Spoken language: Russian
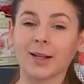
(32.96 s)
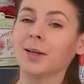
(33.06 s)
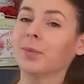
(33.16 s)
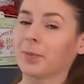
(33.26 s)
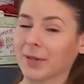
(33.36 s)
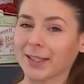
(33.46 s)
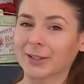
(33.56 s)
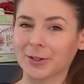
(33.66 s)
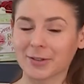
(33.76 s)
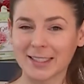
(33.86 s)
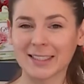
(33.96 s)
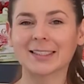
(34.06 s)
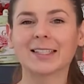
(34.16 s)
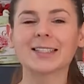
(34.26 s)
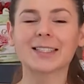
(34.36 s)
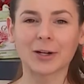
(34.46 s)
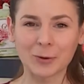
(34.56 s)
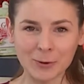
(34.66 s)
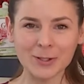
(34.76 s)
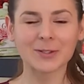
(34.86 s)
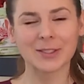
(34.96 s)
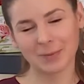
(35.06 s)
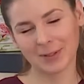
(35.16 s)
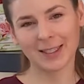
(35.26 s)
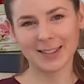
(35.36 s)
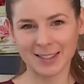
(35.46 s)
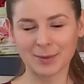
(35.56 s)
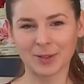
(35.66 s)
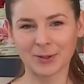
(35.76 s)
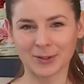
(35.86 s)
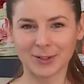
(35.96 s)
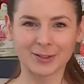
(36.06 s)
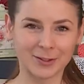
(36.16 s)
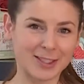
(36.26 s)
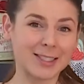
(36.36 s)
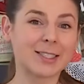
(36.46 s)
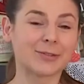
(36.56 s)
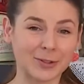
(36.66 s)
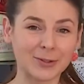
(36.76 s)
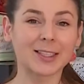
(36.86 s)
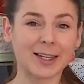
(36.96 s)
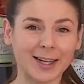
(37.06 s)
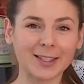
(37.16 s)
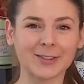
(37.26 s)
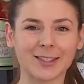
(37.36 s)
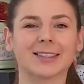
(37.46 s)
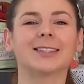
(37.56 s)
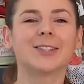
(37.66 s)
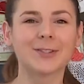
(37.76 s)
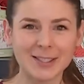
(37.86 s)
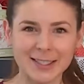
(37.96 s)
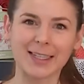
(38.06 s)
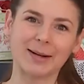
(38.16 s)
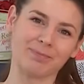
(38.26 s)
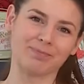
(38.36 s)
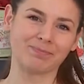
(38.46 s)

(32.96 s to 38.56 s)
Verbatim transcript: либо приготовить их как закуску за 15 минут, ну если вдруг нагрянули друзья.